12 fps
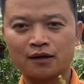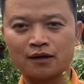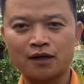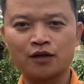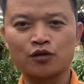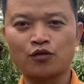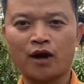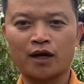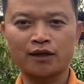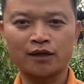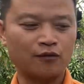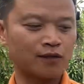cây nó
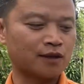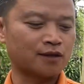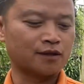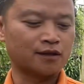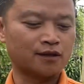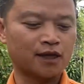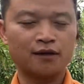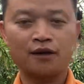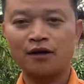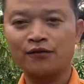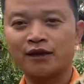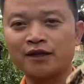thoáng thì không bao giờ sợ chết
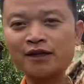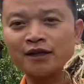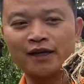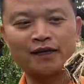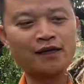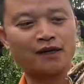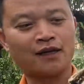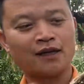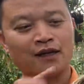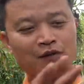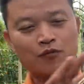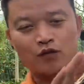và như này thì
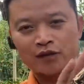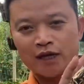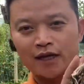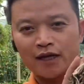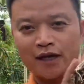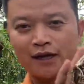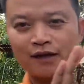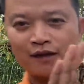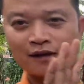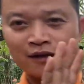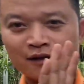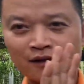bộ rễ này
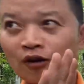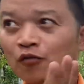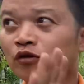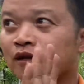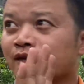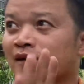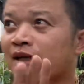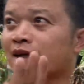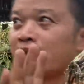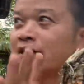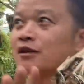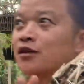sau một thời gian
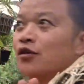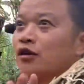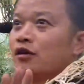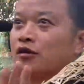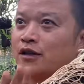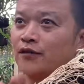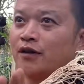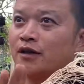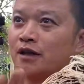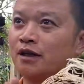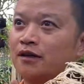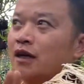ngắn nữa thôi nó sẽ phát
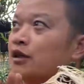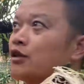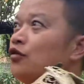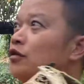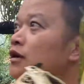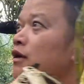triển rất là tốt